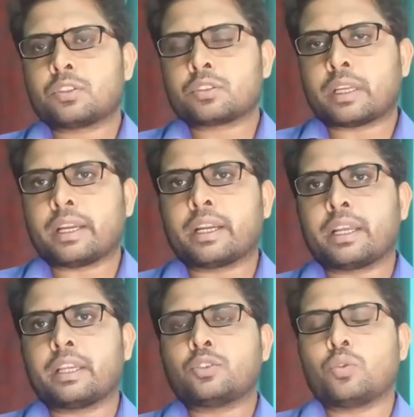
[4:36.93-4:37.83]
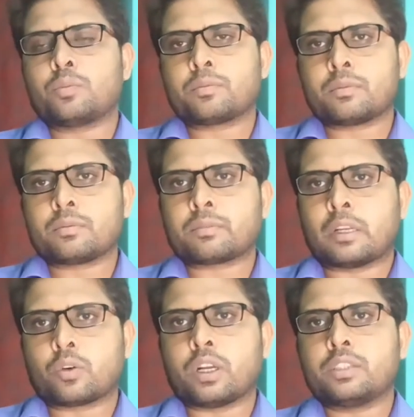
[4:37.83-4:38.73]
जो शहर हैं
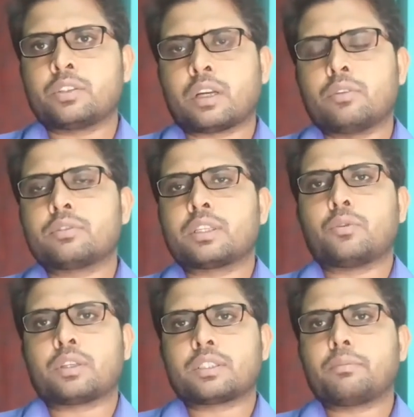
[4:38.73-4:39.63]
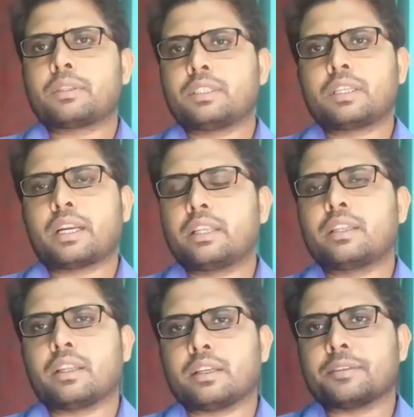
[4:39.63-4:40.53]
जो लोकल जो टाउन्स हैं वहाँ से मशीन
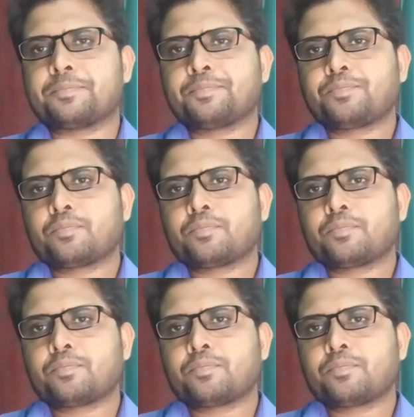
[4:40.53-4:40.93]
ख़रीद लेंगे